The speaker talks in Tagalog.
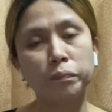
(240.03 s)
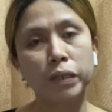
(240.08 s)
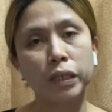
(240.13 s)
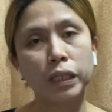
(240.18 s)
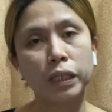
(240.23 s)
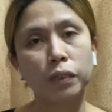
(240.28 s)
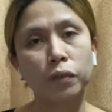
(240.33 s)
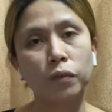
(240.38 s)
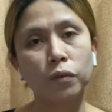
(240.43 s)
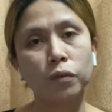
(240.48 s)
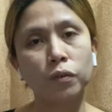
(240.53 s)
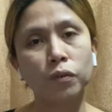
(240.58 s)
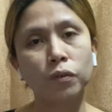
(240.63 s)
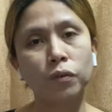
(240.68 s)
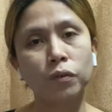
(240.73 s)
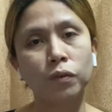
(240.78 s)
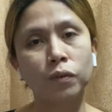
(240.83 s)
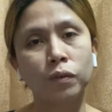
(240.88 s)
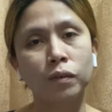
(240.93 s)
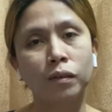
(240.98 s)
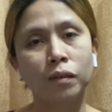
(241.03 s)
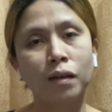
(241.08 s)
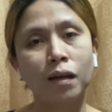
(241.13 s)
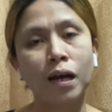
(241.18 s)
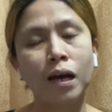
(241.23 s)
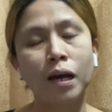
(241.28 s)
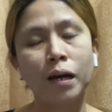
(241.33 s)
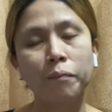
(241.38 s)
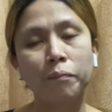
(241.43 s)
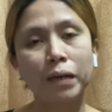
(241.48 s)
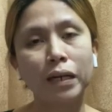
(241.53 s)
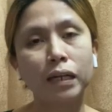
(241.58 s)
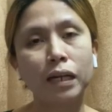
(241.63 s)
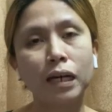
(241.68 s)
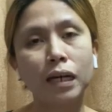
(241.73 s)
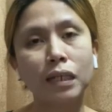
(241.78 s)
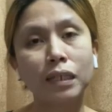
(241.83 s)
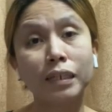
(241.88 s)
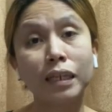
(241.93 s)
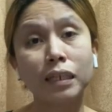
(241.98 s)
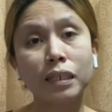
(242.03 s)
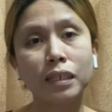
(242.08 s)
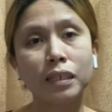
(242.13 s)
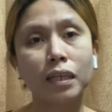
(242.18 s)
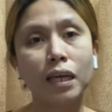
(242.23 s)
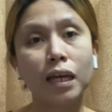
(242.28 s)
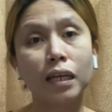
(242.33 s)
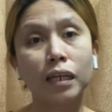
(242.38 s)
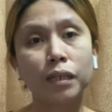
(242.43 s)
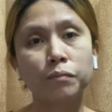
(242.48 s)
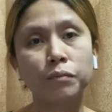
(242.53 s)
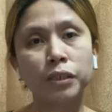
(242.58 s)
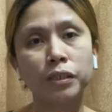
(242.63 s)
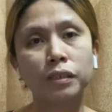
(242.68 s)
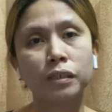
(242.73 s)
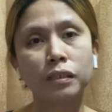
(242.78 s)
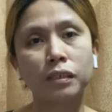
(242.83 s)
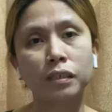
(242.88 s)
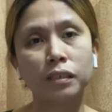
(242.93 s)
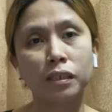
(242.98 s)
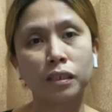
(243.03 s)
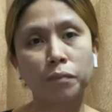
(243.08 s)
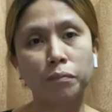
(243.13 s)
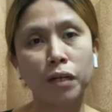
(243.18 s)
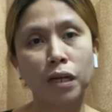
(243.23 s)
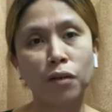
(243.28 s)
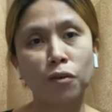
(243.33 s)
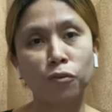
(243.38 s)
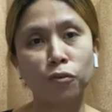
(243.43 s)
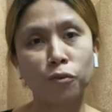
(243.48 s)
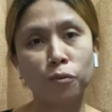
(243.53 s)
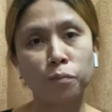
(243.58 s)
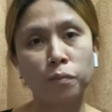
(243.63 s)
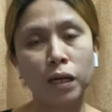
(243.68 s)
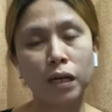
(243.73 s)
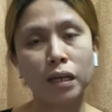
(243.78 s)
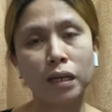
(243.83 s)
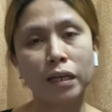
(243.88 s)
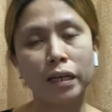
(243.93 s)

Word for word: pero parang nangingialam siya sa trabaho ko ba?